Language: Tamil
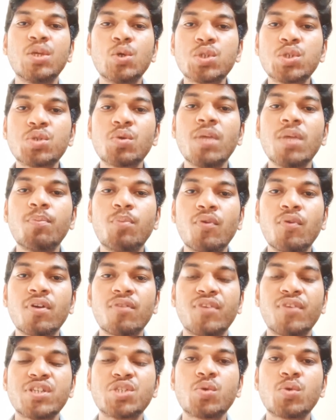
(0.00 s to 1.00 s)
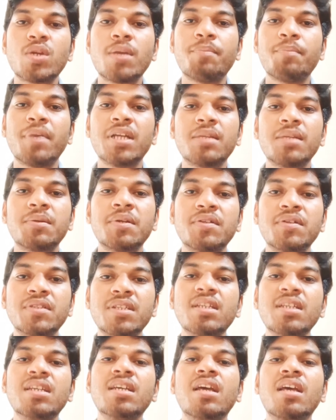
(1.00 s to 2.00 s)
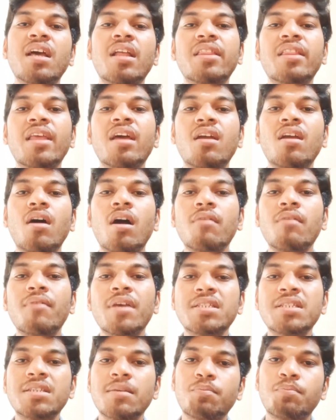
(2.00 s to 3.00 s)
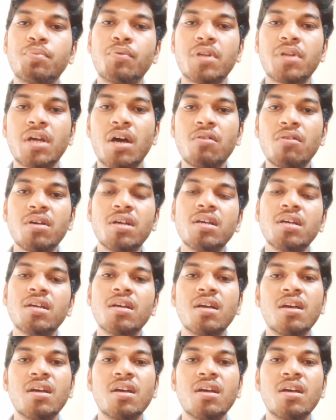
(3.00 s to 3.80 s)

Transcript: யூஸ்வலி புவர் ஃபஸ்ட் ஒன் நம்ம பார்த்தோம்னா வந்து தேர் ஆல்வேஸ் புவர் அவங்க